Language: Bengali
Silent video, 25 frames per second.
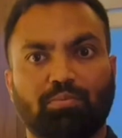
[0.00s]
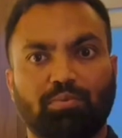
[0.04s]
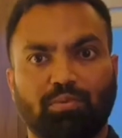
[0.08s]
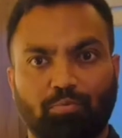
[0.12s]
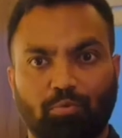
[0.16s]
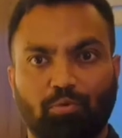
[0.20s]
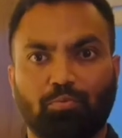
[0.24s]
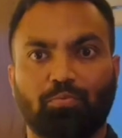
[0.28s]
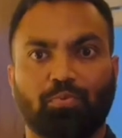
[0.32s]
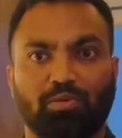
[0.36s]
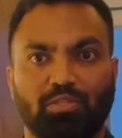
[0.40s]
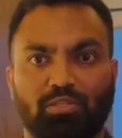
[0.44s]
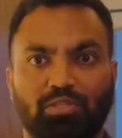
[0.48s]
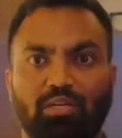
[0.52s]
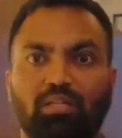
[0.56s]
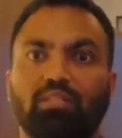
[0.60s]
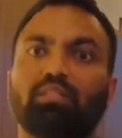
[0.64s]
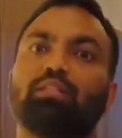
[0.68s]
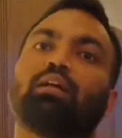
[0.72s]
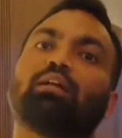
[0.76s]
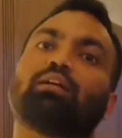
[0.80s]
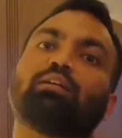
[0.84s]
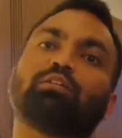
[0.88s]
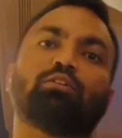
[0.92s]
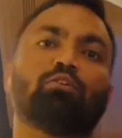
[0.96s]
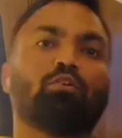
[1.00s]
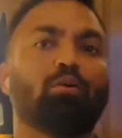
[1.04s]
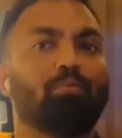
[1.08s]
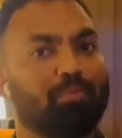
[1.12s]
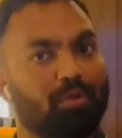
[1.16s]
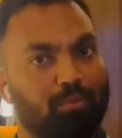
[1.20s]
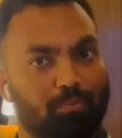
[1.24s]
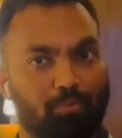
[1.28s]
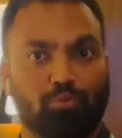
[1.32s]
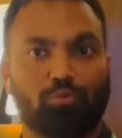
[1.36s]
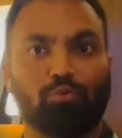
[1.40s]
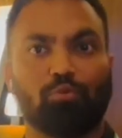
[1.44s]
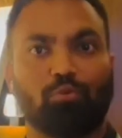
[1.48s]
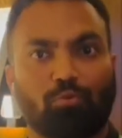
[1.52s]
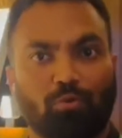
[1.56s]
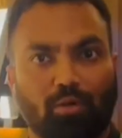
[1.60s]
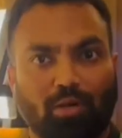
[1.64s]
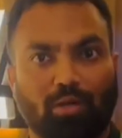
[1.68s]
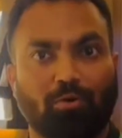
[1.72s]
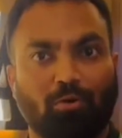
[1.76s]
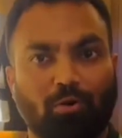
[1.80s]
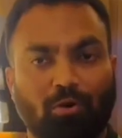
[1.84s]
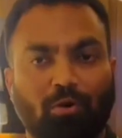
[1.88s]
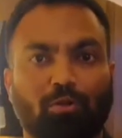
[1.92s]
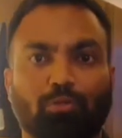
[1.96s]
বিসিবি বোর্ড প্রেসিডেন্ট তার কাছে কমপ্লেন পর্যন্ত
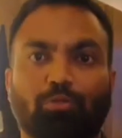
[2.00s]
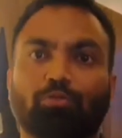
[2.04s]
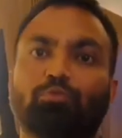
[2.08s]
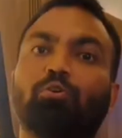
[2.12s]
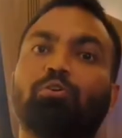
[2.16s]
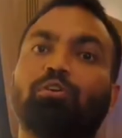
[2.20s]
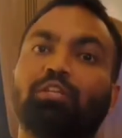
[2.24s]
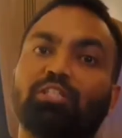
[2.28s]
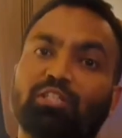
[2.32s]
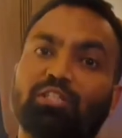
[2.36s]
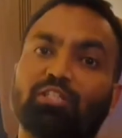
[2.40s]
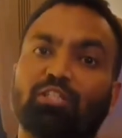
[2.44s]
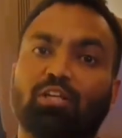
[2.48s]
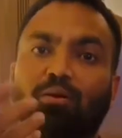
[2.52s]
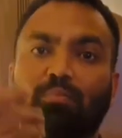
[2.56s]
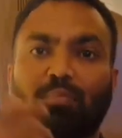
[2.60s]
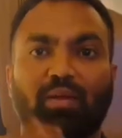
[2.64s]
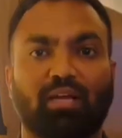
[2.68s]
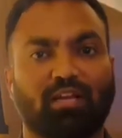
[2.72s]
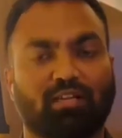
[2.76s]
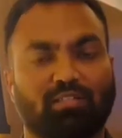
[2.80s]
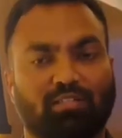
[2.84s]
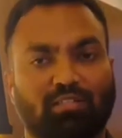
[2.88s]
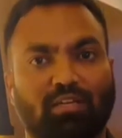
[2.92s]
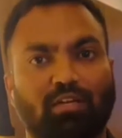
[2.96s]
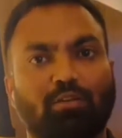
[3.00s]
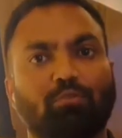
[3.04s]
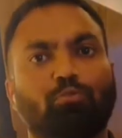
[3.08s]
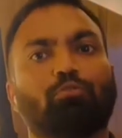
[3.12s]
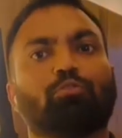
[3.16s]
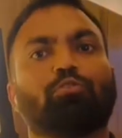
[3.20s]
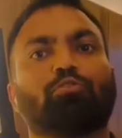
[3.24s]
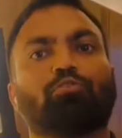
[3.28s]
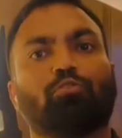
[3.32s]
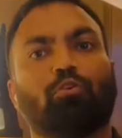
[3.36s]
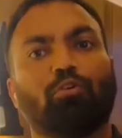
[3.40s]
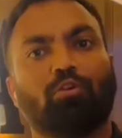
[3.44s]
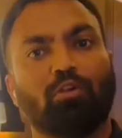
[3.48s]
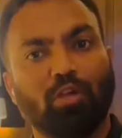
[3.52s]
করা হলো অথচ ডিসিশন মেকার ছিলেন কোচ